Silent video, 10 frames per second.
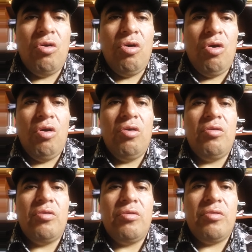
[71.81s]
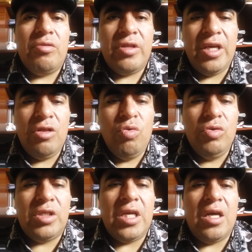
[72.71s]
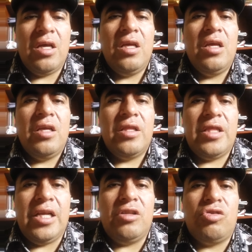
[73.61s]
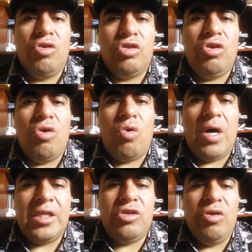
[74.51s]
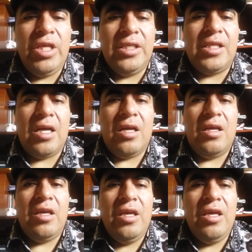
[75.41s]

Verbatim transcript: o denuncia del socio o accionista,